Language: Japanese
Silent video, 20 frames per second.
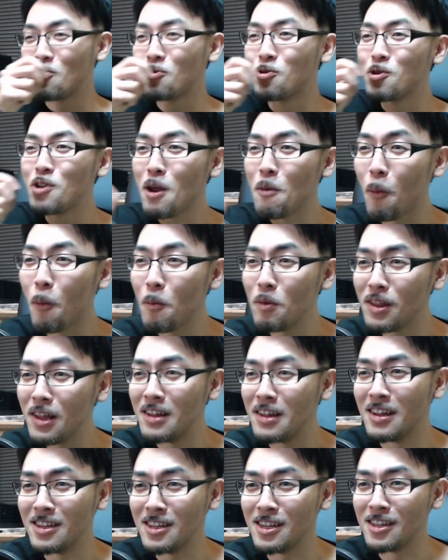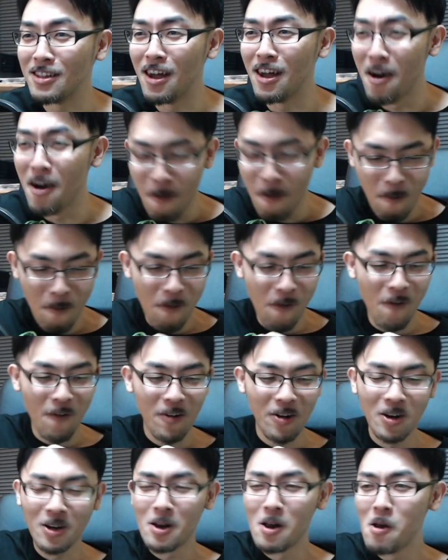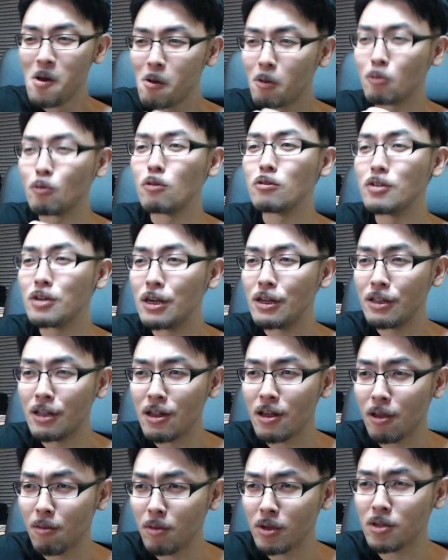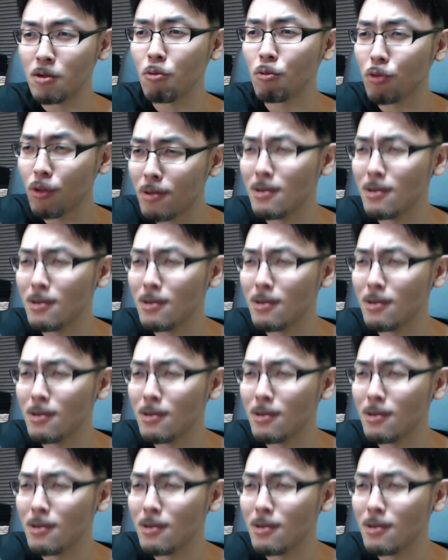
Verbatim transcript: 食レポみたいになっちゃったごちらいただきました。本